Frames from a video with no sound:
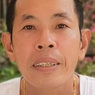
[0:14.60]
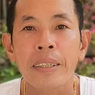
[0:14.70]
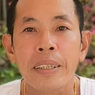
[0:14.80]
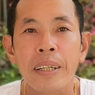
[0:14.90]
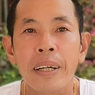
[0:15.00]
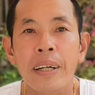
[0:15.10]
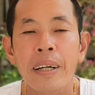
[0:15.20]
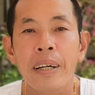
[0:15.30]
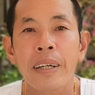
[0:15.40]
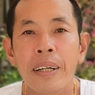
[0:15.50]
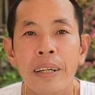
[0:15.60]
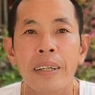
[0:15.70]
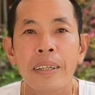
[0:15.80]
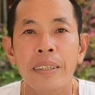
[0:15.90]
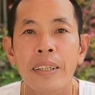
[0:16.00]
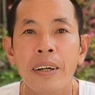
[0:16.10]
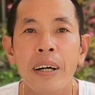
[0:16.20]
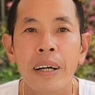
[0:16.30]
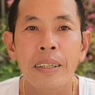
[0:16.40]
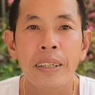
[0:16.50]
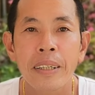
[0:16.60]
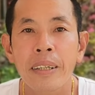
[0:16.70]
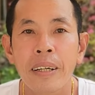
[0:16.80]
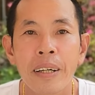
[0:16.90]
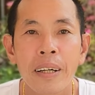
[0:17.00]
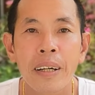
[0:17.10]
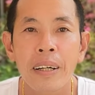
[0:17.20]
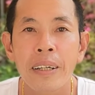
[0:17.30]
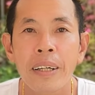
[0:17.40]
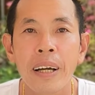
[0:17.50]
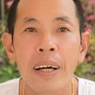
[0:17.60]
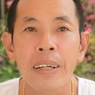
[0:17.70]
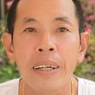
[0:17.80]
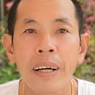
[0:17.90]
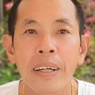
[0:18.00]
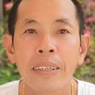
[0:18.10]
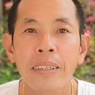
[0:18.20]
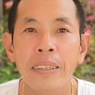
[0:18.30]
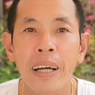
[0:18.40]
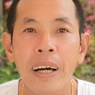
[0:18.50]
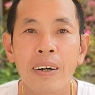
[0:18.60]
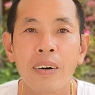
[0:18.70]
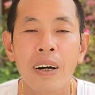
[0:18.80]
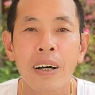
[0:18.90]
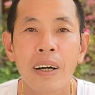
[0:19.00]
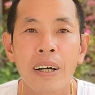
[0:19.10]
Trước tiên à, cho xin lời chào